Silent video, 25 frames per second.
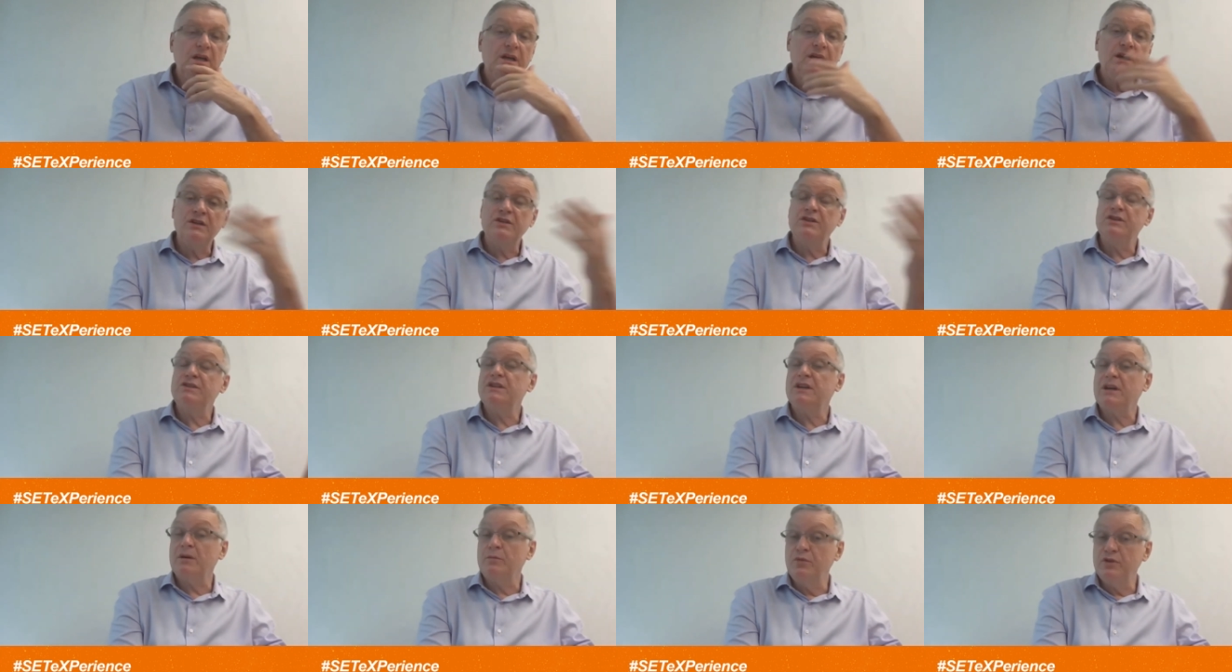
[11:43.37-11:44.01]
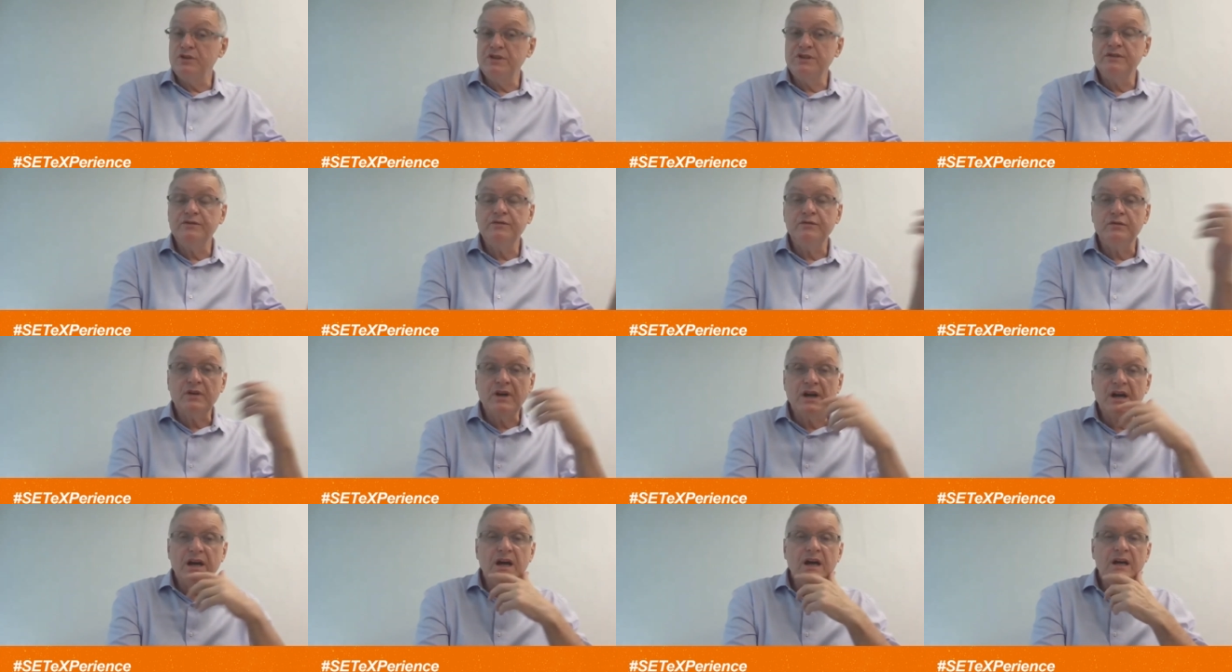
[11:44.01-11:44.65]
A gente acabou de
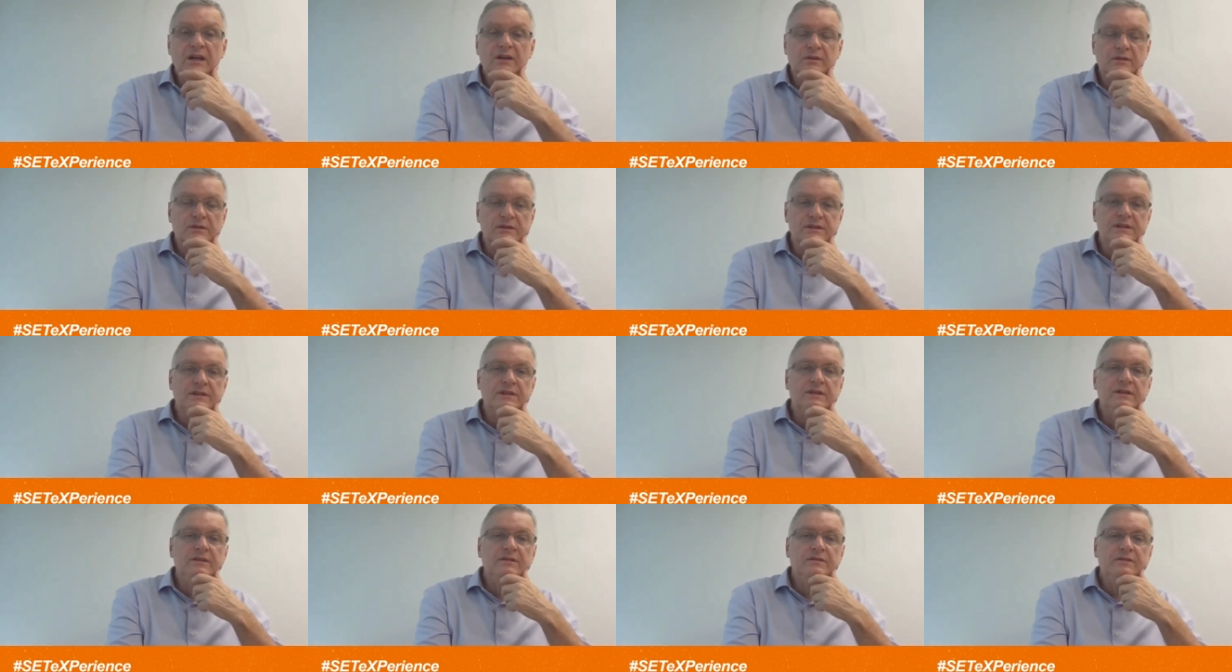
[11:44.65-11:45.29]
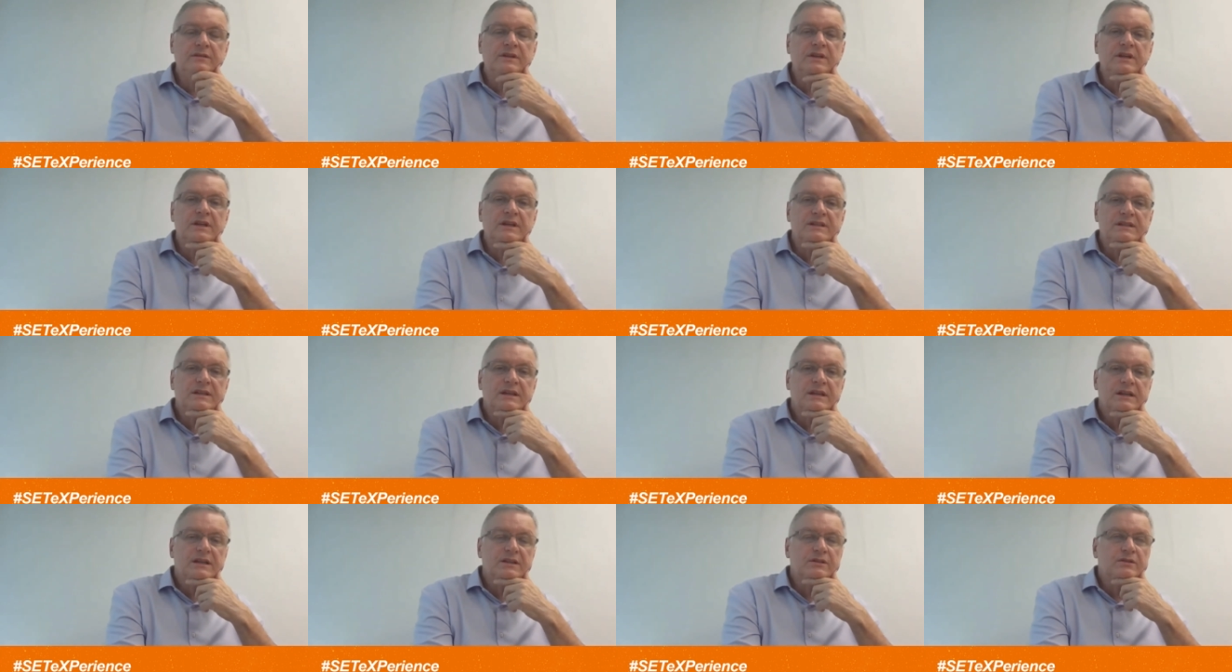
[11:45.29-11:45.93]
divulgar, inclusive, né,
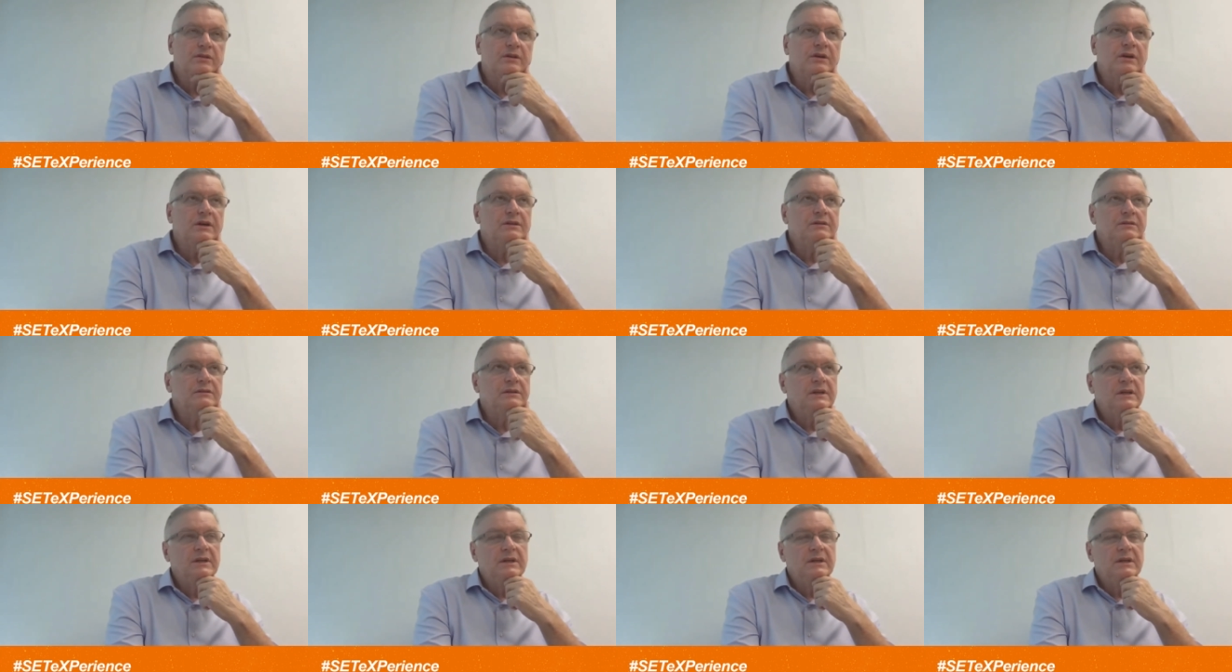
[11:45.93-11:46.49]
esse relatório